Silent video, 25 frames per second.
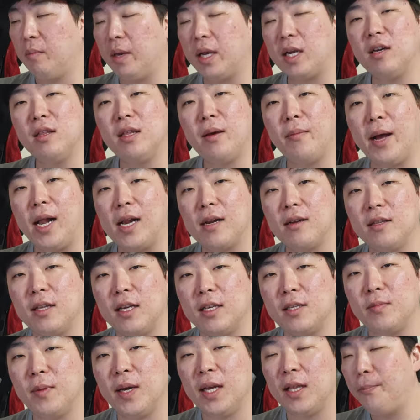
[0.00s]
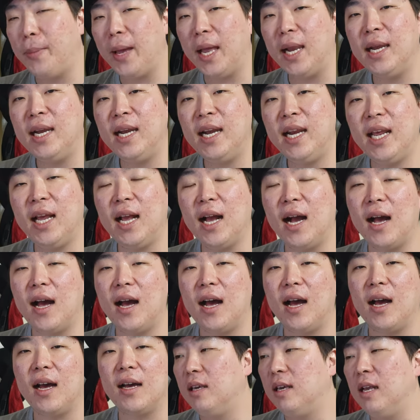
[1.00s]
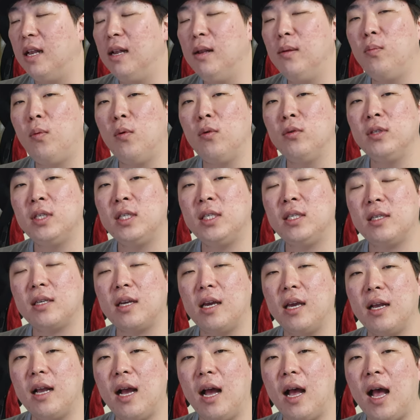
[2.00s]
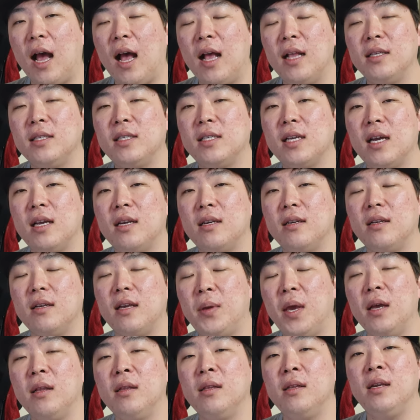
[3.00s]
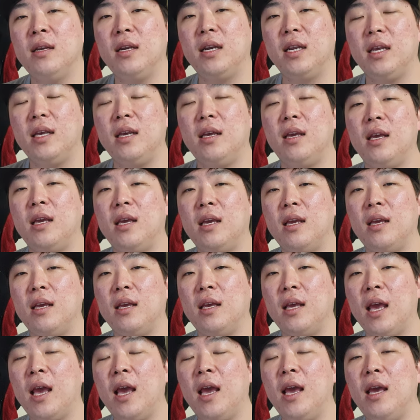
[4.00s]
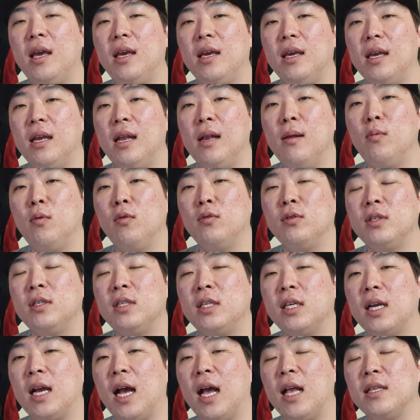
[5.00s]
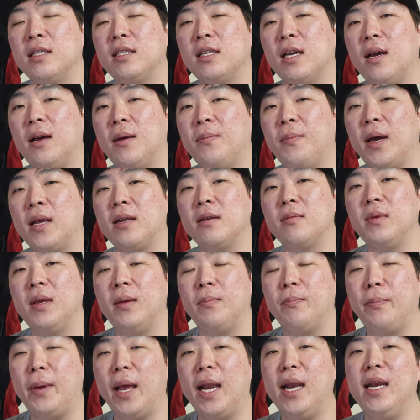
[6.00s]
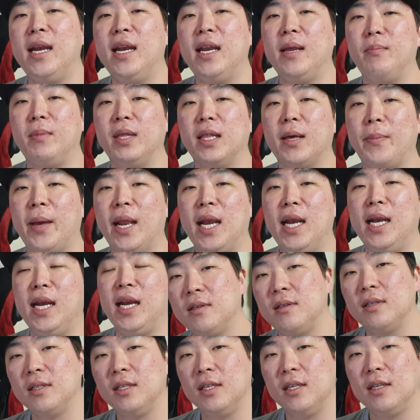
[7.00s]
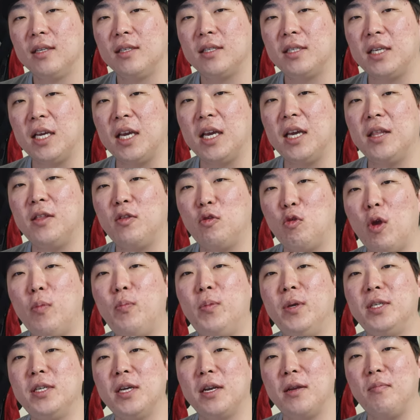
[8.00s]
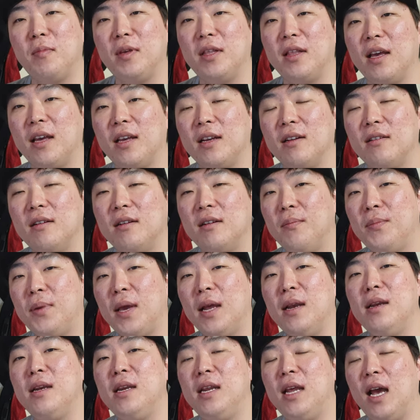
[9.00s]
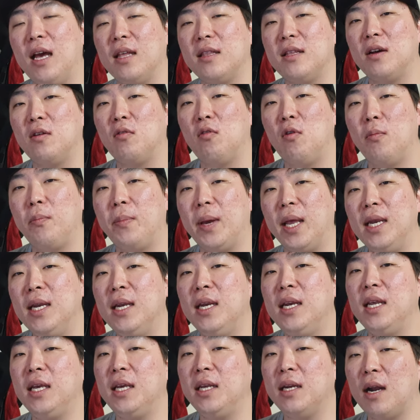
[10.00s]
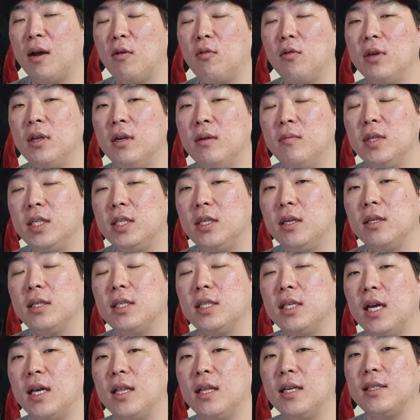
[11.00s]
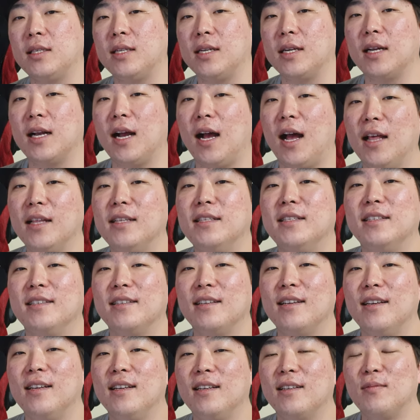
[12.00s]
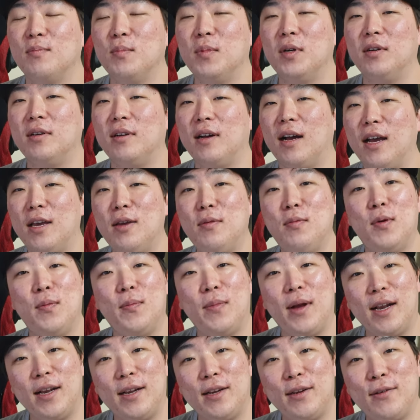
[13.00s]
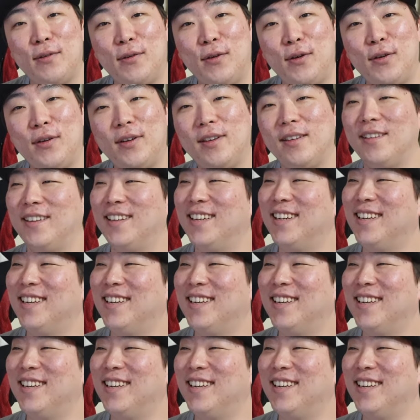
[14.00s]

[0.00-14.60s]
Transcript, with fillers: 믿거나 말거나지만 하 밴디가 일본식 그러니까 한자를 편디의 일본식 한자 발음이 밴디입니다 밴디 제 뇌피셜입니다, 이거. 편리하다고 밴디라고 이름을 지었지 않았을까 하는, 뭐, 아니, 뭐 말고.